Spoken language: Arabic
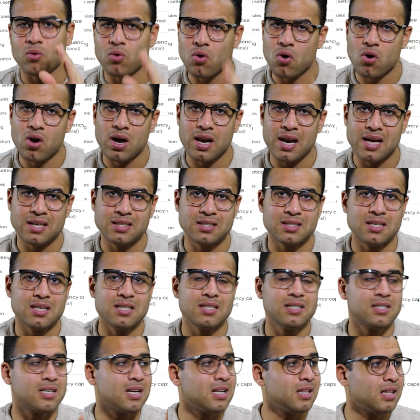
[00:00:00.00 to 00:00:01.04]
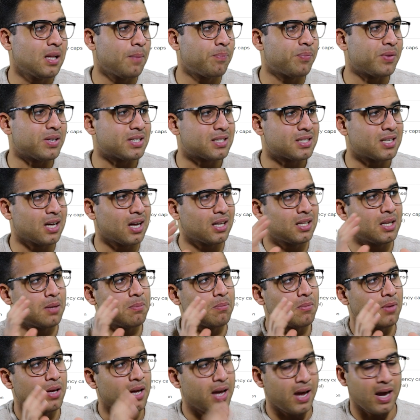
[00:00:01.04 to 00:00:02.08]
جوجل ادسنس انت
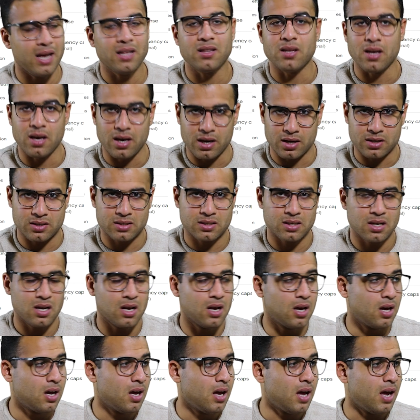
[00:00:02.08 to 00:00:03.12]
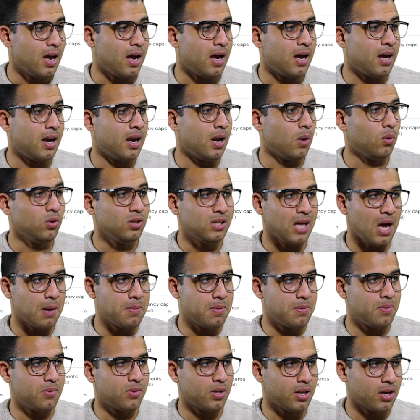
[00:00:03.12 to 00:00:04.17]
بتستخدم اي دي اكس لو انت
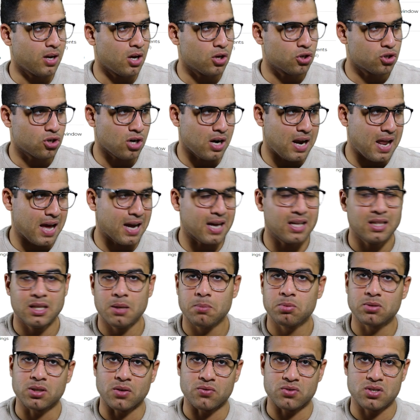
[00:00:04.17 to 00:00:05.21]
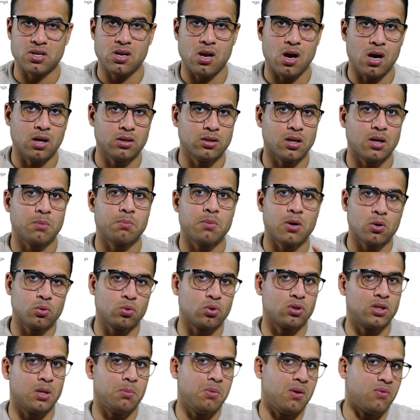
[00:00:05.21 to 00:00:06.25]
حابب ان انا اشرح الحاجات دي بالتفصيل اكتر برضو
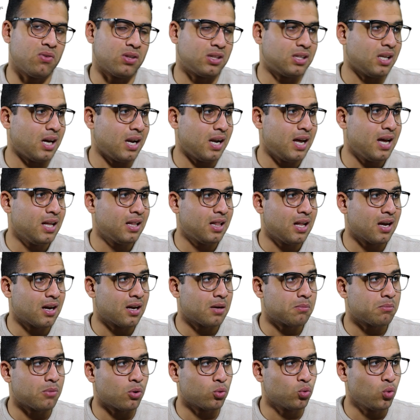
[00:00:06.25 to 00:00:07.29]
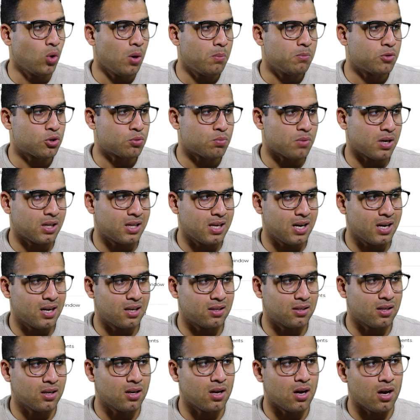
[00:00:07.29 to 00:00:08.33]
اكتب لي في التعليقات لكن الموضوع مش محتاج
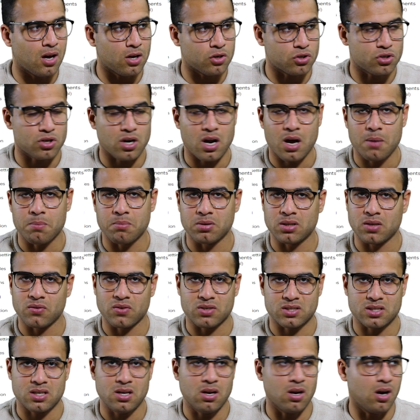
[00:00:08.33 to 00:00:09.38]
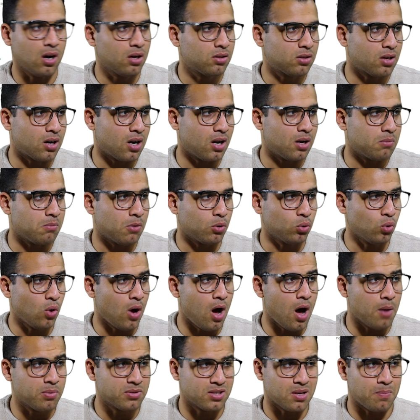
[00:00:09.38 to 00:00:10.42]
ان انا اشرح بتفاصيل اكتر لان
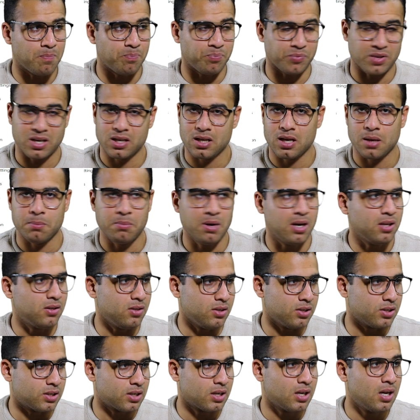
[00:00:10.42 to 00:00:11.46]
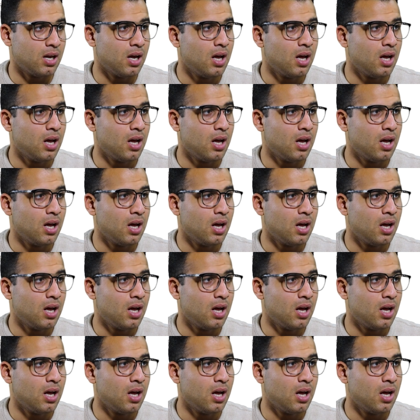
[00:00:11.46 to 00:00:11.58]
الموضوع ابسط من كده بكتير